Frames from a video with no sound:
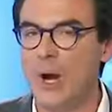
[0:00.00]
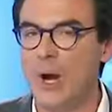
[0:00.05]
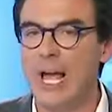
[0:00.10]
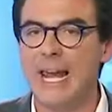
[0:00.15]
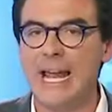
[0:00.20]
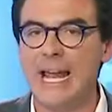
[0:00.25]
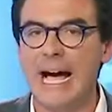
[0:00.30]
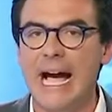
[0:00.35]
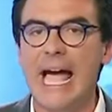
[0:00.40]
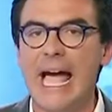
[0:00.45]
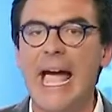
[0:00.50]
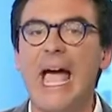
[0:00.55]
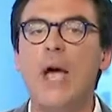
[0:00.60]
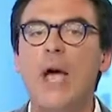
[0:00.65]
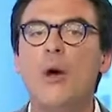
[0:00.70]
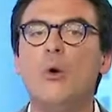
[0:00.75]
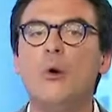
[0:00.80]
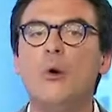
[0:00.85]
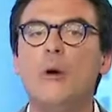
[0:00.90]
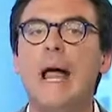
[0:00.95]
quella è, è
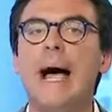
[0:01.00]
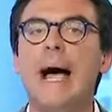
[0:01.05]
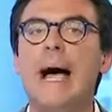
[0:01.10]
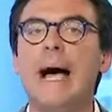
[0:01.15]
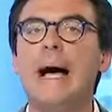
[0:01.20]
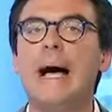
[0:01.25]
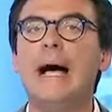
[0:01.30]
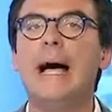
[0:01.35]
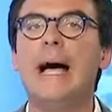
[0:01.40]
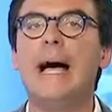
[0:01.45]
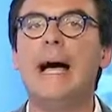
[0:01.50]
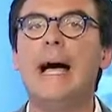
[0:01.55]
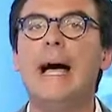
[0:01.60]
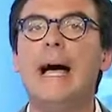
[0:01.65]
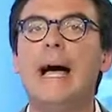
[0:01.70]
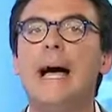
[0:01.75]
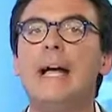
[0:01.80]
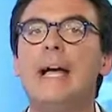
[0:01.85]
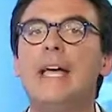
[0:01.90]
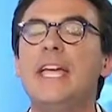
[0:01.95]

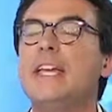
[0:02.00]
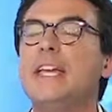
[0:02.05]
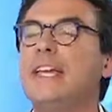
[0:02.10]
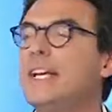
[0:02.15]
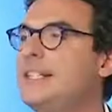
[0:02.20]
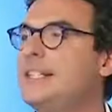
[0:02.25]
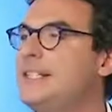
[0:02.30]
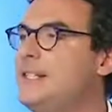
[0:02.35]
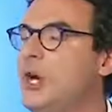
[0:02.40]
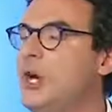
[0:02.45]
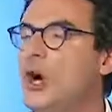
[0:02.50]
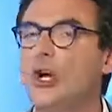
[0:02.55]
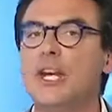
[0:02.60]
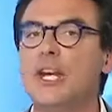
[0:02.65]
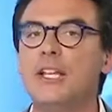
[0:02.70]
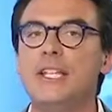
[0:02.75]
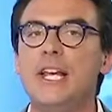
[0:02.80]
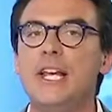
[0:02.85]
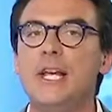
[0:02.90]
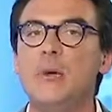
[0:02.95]
una eh, iniezione
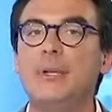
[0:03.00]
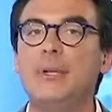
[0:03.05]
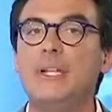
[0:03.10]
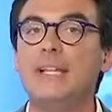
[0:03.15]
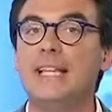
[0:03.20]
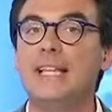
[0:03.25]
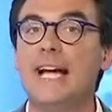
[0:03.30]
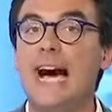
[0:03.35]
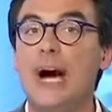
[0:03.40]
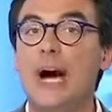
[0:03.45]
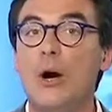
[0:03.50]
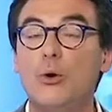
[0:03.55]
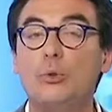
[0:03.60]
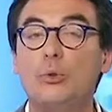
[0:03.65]
di liquidità se...